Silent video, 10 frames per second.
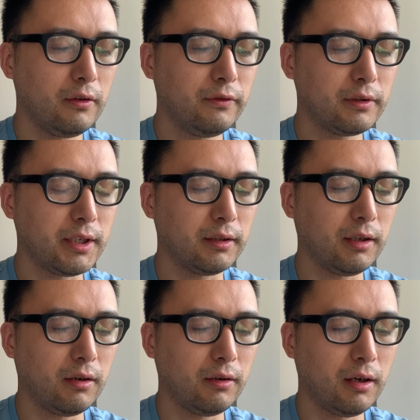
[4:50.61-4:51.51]
凤姐
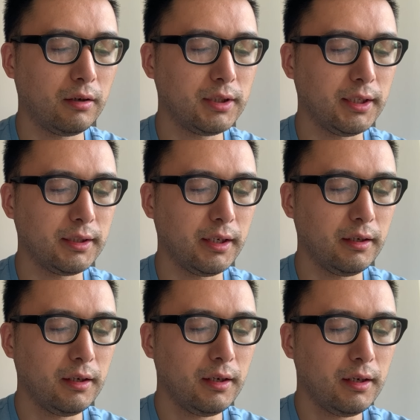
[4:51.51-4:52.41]
道：“好姐姐，
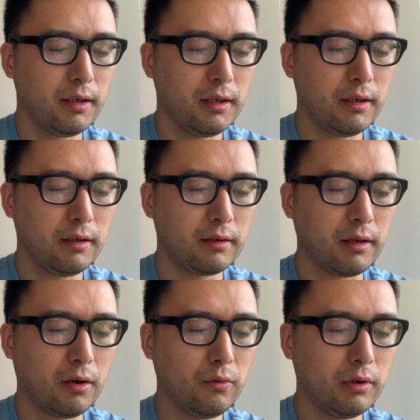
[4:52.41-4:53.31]

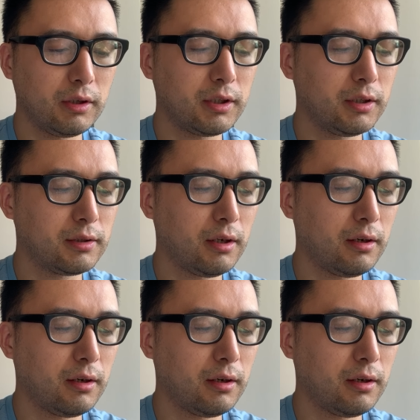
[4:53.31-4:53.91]
饶我这招